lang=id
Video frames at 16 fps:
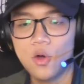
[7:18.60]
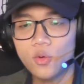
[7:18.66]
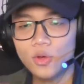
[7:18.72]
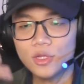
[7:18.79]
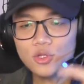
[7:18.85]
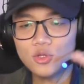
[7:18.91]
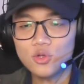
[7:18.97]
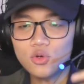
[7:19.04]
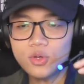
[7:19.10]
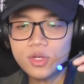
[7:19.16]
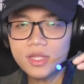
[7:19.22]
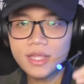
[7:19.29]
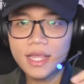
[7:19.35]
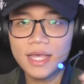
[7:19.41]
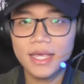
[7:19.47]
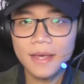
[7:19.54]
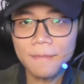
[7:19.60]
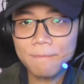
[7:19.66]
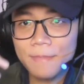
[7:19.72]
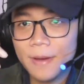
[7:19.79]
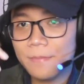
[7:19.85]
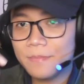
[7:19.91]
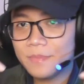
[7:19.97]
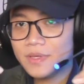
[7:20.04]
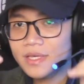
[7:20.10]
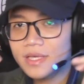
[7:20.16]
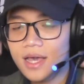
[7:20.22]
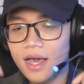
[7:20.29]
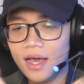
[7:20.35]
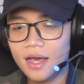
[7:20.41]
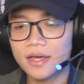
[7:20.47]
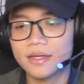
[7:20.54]
We do it like a
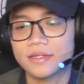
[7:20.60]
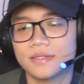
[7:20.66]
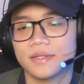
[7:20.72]
mafia